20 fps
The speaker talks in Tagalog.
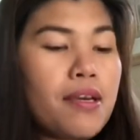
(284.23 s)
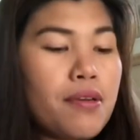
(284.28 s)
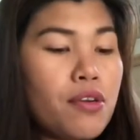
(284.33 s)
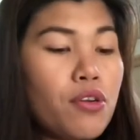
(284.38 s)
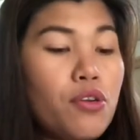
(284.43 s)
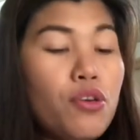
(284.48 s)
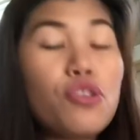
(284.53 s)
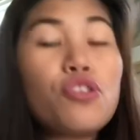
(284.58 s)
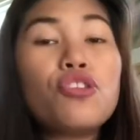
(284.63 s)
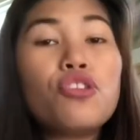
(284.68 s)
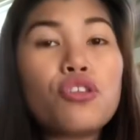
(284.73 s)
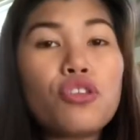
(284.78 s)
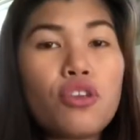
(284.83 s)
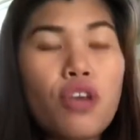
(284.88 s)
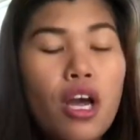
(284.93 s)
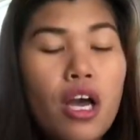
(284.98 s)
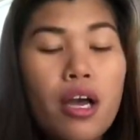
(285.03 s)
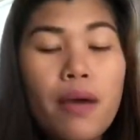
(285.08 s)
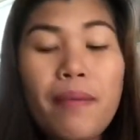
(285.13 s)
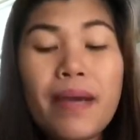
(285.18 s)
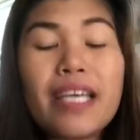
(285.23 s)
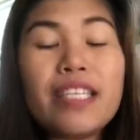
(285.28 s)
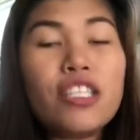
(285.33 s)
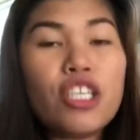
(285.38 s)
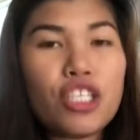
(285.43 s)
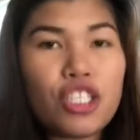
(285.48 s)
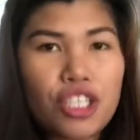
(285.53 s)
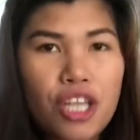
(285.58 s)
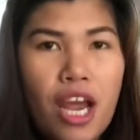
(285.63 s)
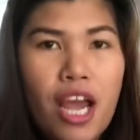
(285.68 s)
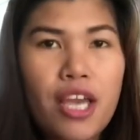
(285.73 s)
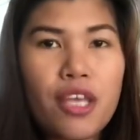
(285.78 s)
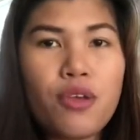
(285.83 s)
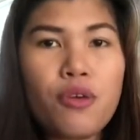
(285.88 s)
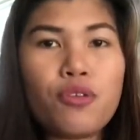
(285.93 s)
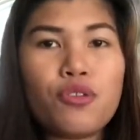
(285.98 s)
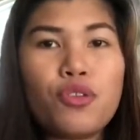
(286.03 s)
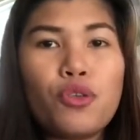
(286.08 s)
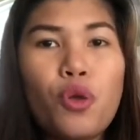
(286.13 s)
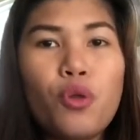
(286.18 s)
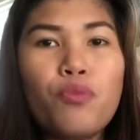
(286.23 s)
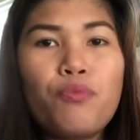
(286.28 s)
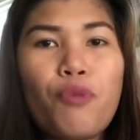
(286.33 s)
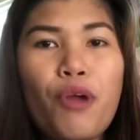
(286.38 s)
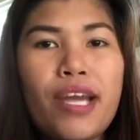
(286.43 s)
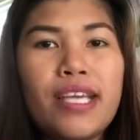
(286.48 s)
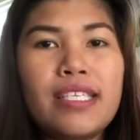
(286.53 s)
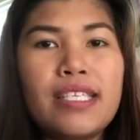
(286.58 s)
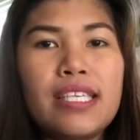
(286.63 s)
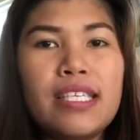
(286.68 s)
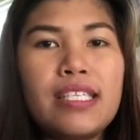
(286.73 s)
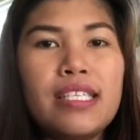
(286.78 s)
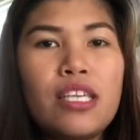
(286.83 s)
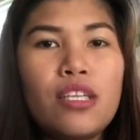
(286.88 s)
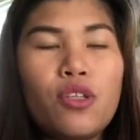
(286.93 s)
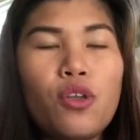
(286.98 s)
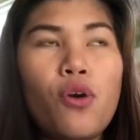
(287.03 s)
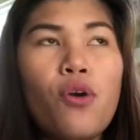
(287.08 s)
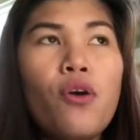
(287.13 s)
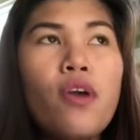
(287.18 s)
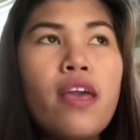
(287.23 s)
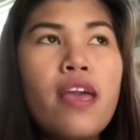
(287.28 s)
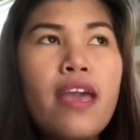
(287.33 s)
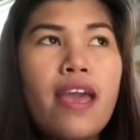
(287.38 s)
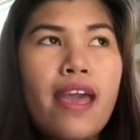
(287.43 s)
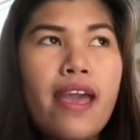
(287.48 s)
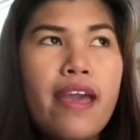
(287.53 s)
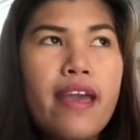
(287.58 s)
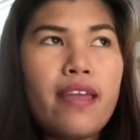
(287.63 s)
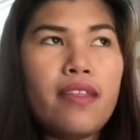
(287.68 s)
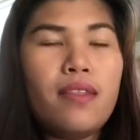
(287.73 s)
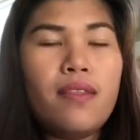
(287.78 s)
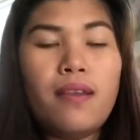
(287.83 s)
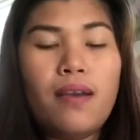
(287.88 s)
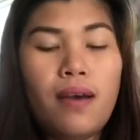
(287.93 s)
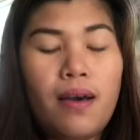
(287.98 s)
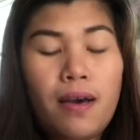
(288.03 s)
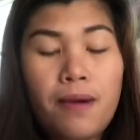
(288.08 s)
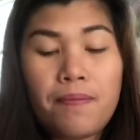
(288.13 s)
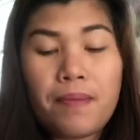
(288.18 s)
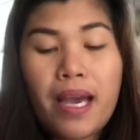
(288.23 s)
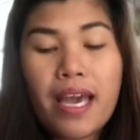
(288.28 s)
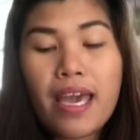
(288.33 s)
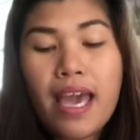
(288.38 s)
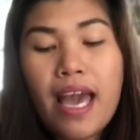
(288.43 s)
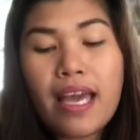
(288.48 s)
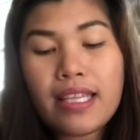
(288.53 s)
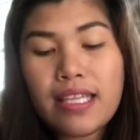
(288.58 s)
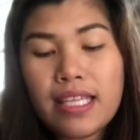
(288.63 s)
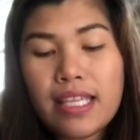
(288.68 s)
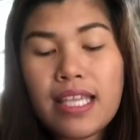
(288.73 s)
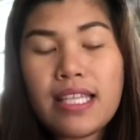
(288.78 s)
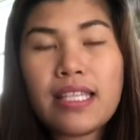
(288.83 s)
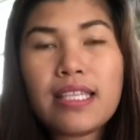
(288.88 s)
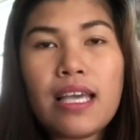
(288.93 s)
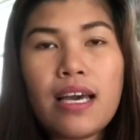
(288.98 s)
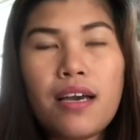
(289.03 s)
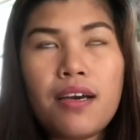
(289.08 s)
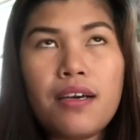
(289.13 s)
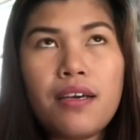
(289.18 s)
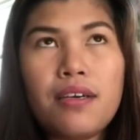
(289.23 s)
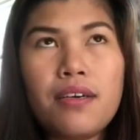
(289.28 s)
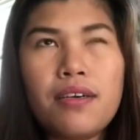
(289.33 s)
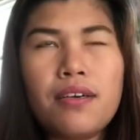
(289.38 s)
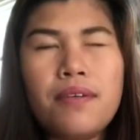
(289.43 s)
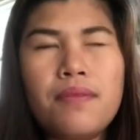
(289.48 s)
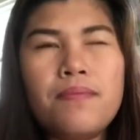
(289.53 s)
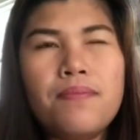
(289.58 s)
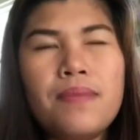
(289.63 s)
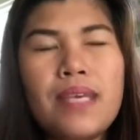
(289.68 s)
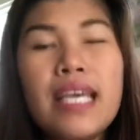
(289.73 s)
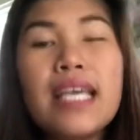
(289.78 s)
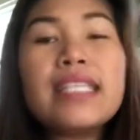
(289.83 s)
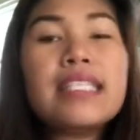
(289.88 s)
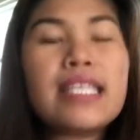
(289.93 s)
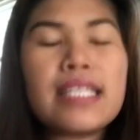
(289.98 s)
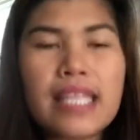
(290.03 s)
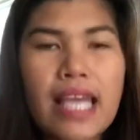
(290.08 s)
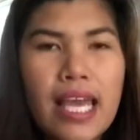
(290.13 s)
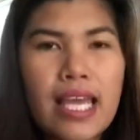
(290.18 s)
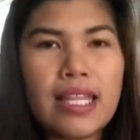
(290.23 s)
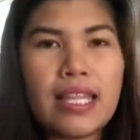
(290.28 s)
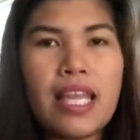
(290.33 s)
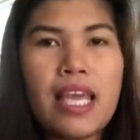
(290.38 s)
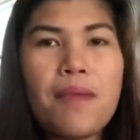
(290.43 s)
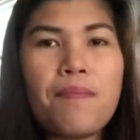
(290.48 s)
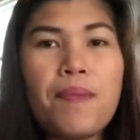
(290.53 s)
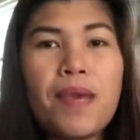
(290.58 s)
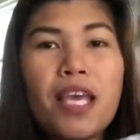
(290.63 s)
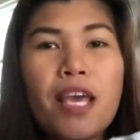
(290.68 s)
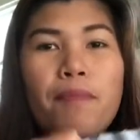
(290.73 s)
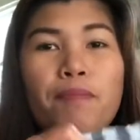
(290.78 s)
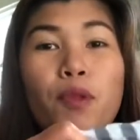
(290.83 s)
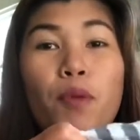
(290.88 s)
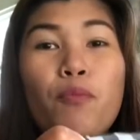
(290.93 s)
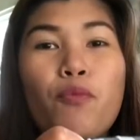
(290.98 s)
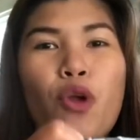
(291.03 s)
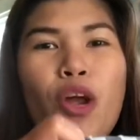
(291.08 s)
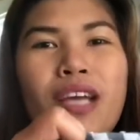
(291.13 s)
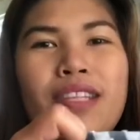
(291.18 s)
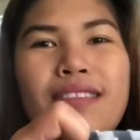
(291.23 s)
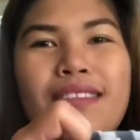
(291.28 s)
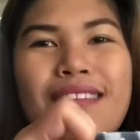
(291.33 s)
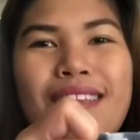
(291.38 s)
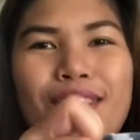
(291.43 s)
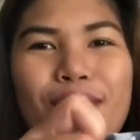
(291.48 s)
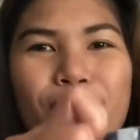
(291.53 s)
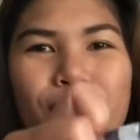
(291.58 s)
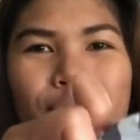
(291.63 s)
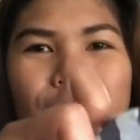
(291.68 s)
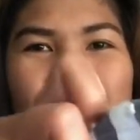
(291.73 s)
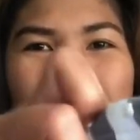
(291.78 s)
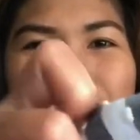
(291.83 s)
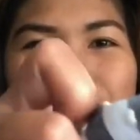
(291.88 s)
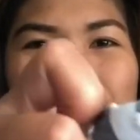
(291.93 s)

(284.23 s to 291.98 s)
Gusto, uh, maganda siya yung sold prices nito, and um, kaya I didn't um, hesitate na i-pick up tong brand na to.